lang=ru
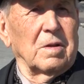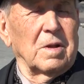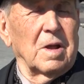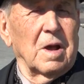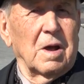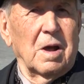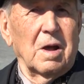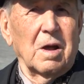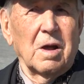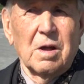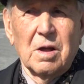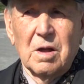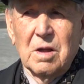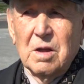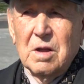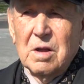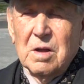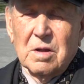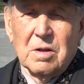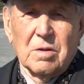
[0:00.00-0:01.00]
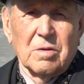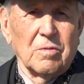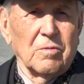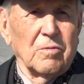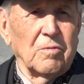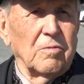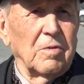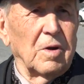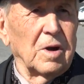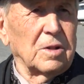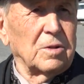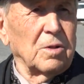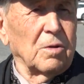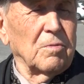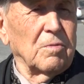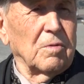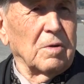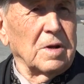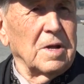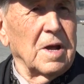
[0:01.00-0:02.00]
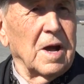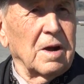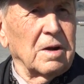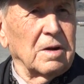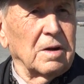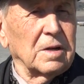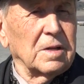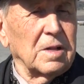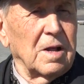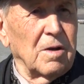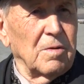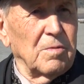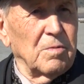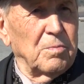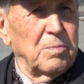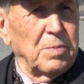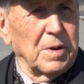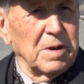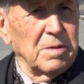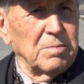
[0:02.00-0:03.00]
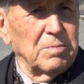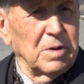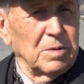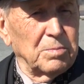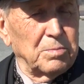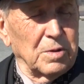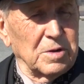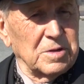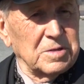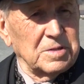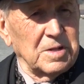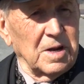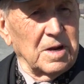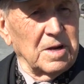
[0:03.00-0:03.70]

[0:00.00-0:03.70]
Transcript: и трепетом, вот только надевает он их с недавних пор